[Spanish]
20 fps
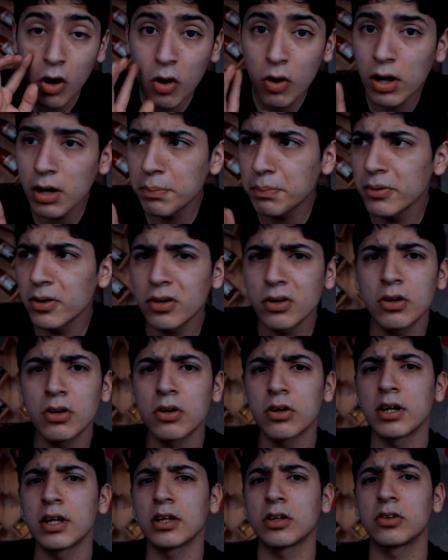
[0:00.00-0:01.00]
Ojo al piojo
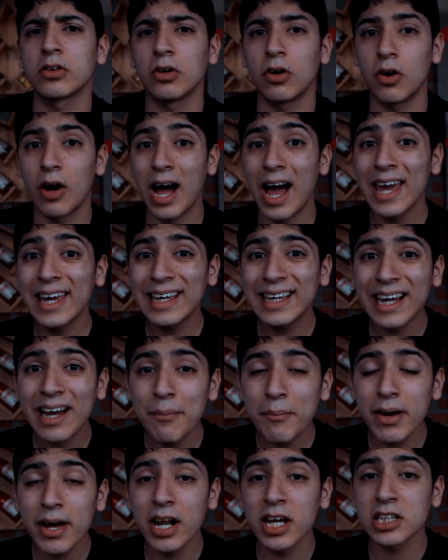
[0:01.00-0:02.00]
con esto, hay
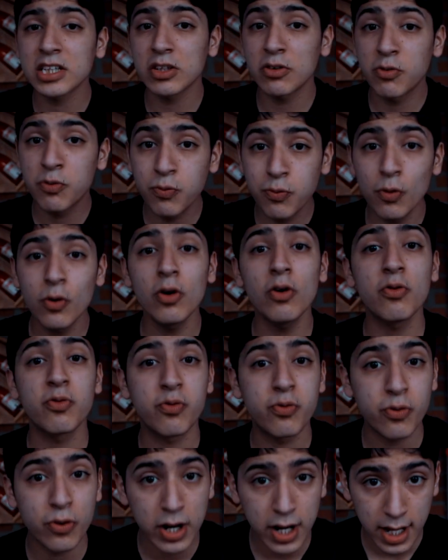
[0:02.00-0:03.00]
cámaras full
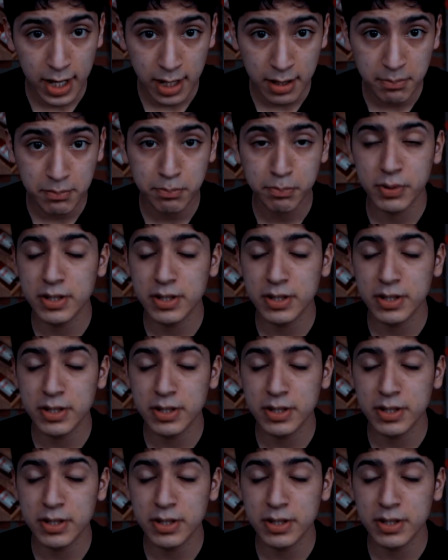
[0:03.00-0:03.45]
frame,